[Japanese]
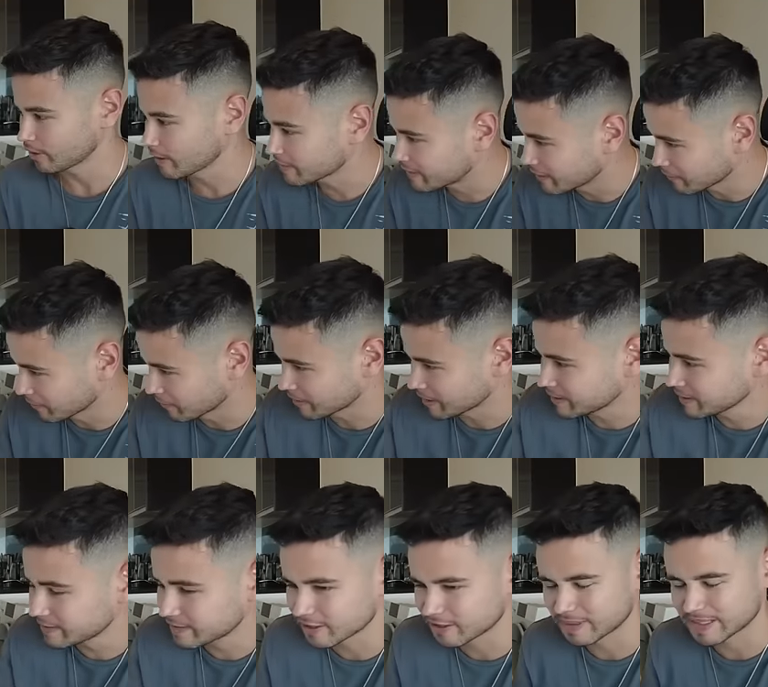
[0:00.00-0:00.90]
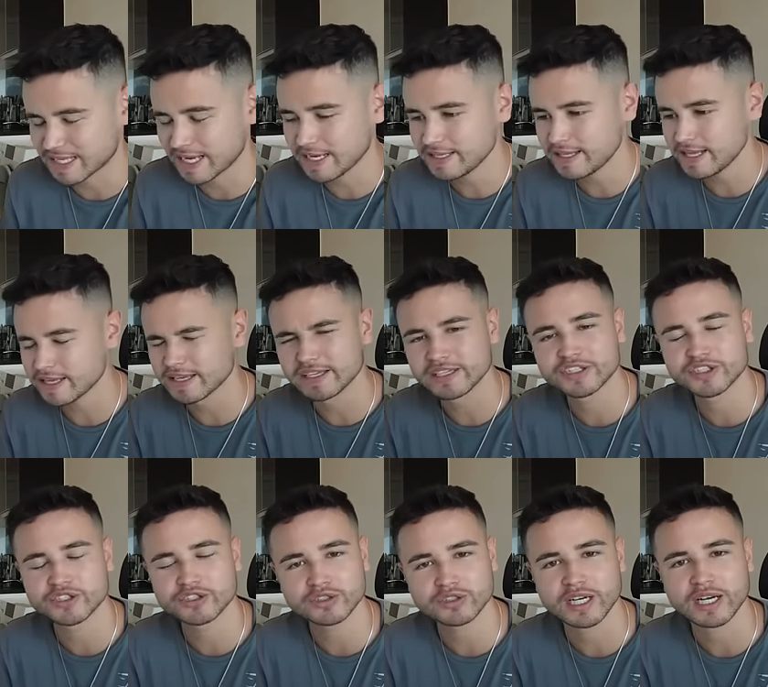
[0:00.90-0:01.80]
がやってるオナキンってのは最低限1
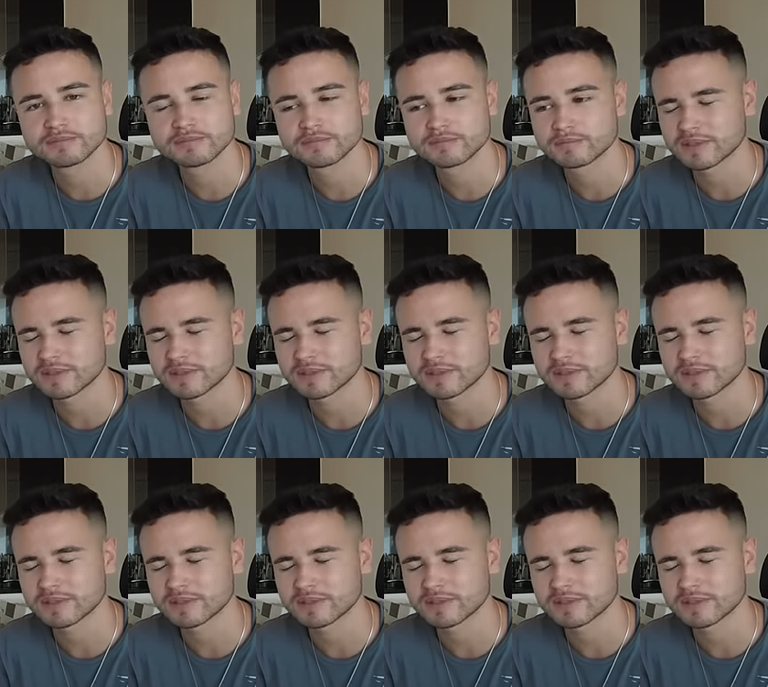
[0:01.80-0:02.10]
週間、